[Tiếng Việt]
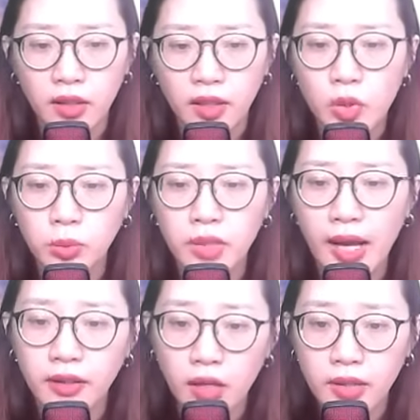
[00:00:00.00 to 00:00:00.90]
Chúng
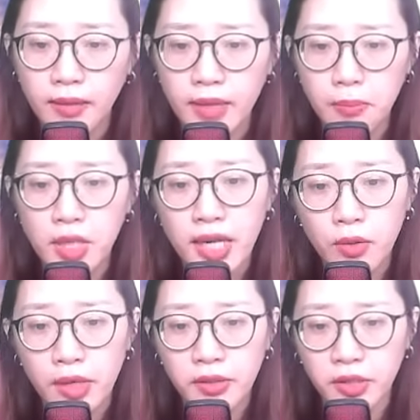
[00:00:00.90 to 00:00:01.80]
ta khó khăn lắm mới leo
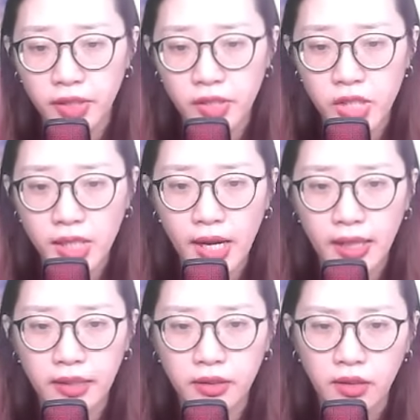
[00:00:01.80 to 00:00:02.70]
lên được vị trí
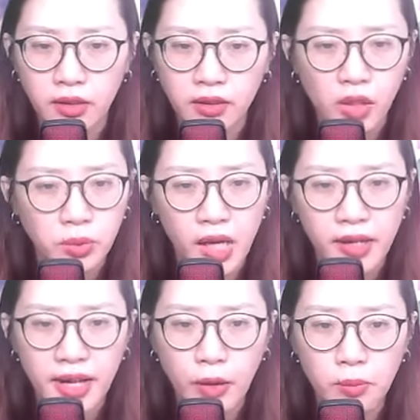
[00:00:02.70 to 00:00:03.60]
này, không thể
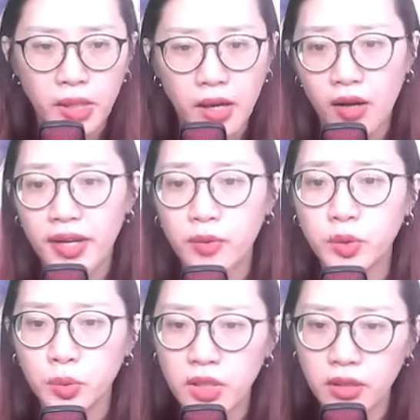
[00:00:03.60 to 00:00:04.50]
nào bị họ kéo
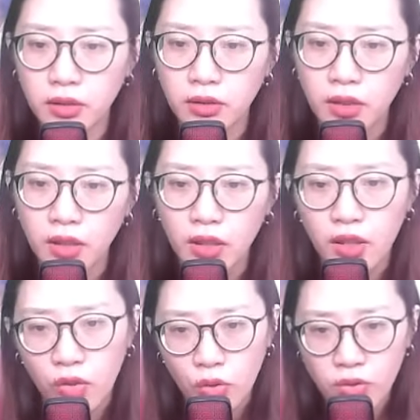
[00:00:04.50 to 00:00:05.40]
xuống được.
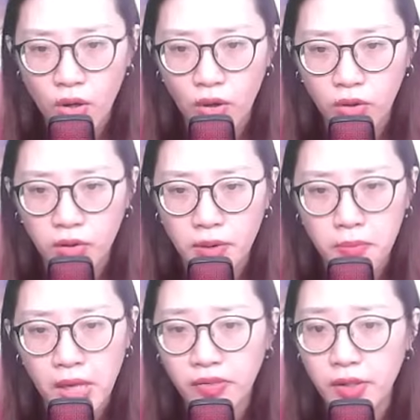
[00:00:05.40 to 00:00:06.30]
Huống hồ,
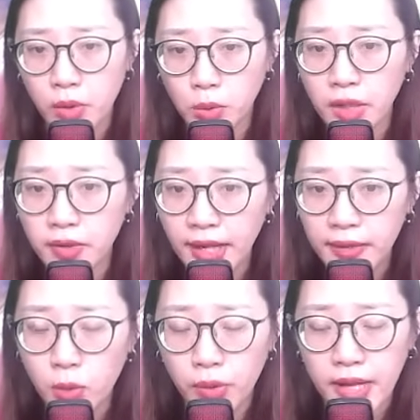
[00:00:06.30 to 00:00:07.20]
mẹ phải hiểu tính
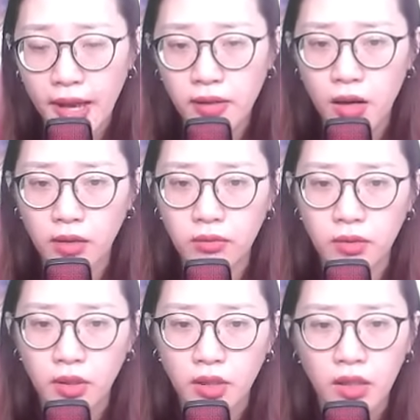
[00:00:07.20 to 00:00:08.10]
cách của cha con.
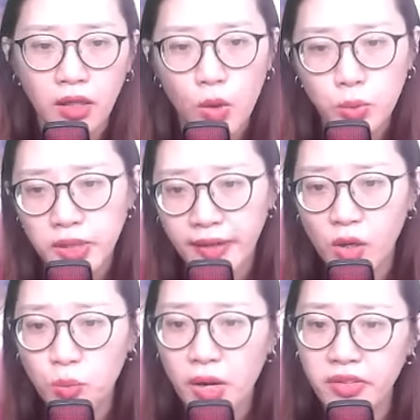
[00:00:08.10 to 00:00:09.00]
Ông sẽ
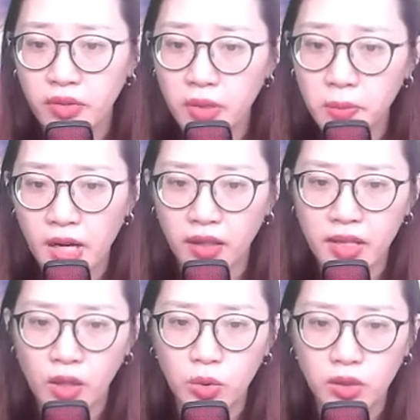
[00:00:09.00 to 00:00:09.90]
không bao giờ giúp đỡ
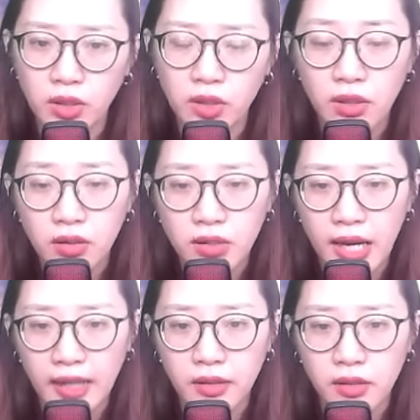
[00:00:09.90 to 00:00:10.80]
đâu, ngược
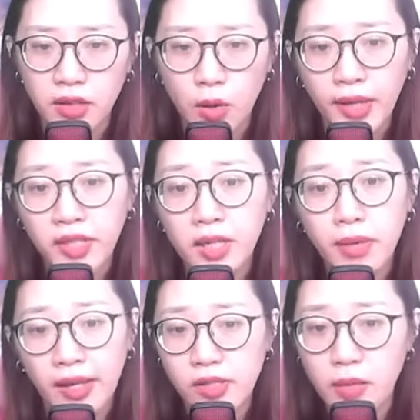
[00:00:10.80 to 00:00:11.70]
lại còn oán trách
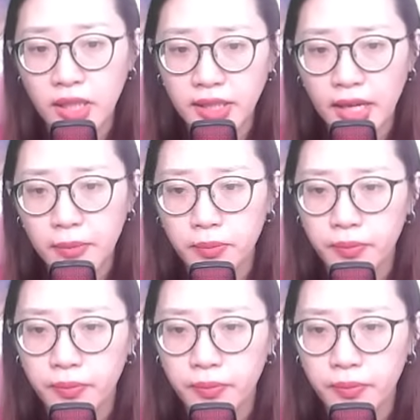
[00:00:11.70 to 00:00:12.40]
mẹ cho mà xem.